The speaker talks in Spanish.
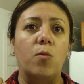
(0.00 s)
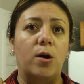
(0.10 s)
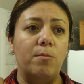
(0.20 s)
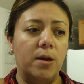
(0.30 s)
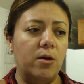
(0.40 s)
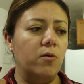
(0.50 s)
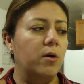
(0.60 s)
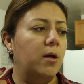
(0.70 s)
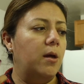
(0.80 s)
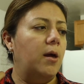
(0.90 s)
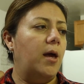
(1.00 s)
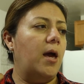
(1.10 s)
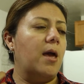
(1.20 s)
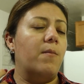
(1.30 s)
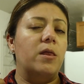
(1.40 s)
como el mío,
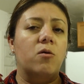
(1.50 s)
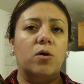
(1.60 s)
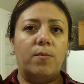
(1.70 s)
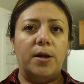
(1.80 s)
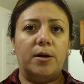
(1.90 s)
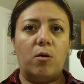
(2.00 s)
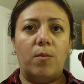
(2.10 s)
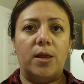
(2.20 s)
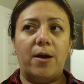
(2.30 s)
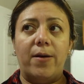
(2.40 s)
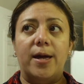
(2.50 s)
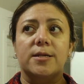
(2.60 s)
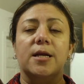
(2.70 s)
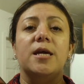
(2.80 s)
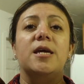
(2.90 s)
ella me dijo que me recomendaba
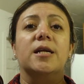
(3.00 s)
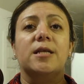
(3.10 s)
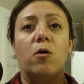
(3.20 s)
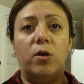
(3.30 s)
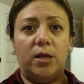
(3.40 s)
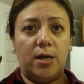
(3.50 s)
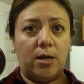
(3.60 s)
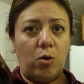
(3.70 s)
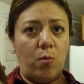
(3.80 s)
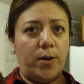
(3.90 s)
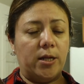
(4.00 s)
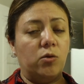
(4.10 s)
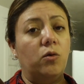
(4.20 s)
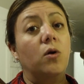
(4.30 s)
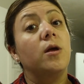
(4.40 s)
este y esta ahorita que compras
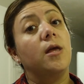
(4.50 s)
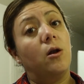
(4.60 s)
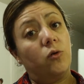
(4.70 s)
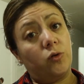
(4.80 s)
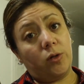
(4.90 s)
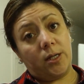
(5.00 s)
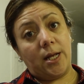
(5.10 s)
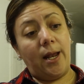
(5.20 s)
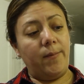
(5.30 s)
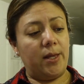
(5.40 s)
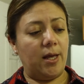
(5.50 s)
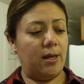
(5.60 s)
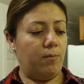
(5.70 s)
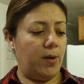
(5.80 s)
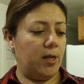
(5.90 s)
uno y el otro te sale a mitad
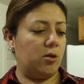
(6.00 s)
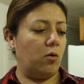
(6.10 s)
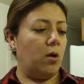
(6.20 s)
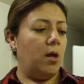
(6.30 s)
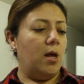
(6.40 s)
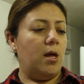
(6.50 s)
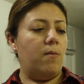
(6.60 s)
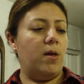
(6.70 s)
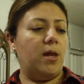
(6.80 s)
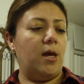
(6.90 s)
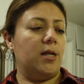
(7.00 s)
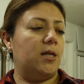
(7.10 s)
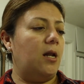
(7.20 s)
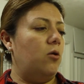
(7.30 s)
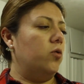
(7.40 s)
de precio. Y mire,
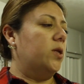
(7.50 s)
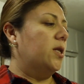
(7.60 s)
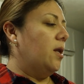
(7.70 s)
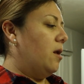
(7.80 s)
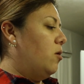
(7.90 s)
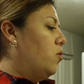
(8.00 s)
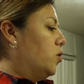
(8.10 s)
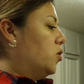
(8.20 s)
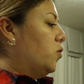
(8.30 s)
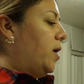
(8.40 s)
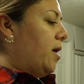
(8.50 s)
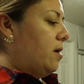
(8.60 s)
es el Luxury, Luxury